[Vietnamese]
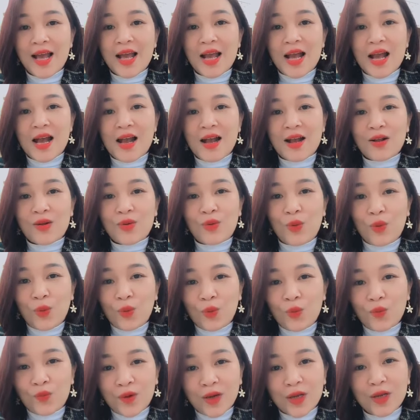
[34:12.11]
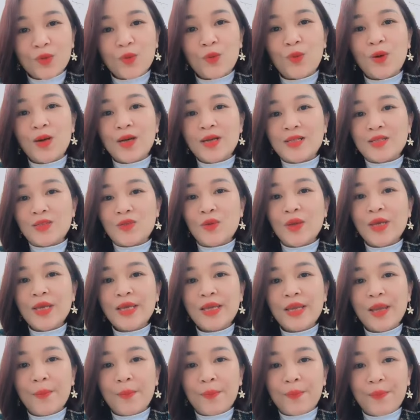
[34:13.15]
đặc biệt là cổ
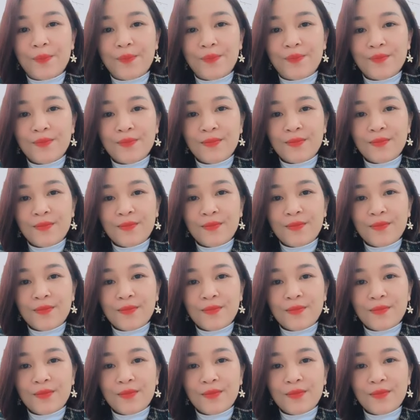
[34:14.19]
phần của doanh nghiệp,